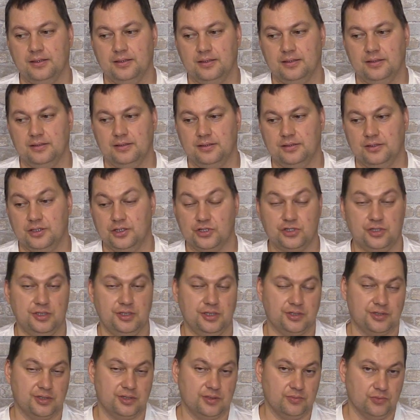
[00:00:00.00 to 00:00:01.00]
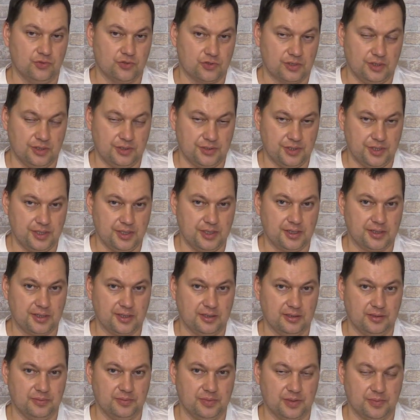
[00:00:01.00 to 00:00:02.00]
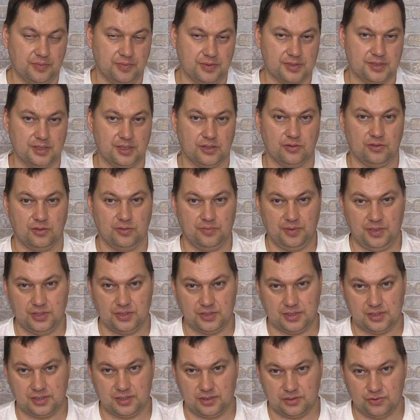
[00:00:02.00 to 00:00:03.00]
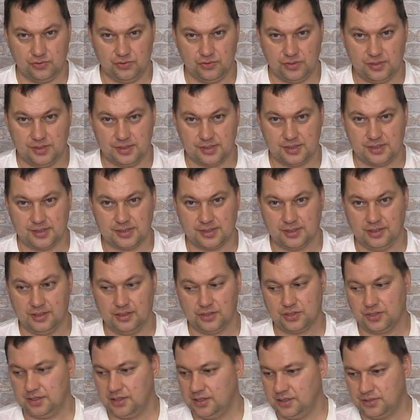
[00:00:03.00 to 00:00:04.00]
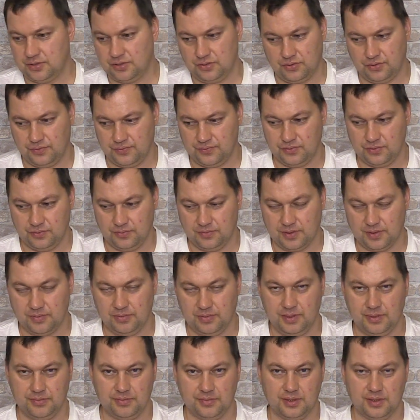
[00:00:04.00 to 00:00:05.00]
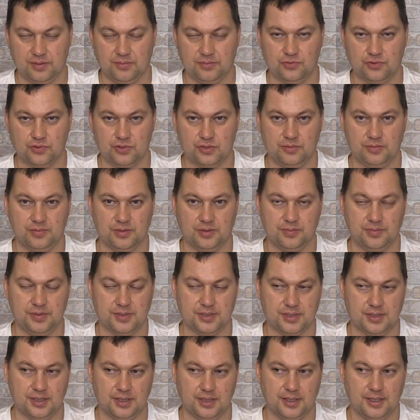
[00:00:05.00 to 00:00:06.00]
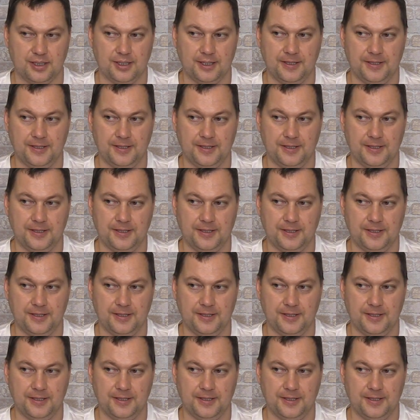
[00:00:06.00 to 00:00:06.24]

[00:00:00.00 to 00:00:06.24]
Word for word: А, даже некоторым можно и три ангела прописать, но опять же, если сущности соглашаются, то все, проблем нет, можно прописать.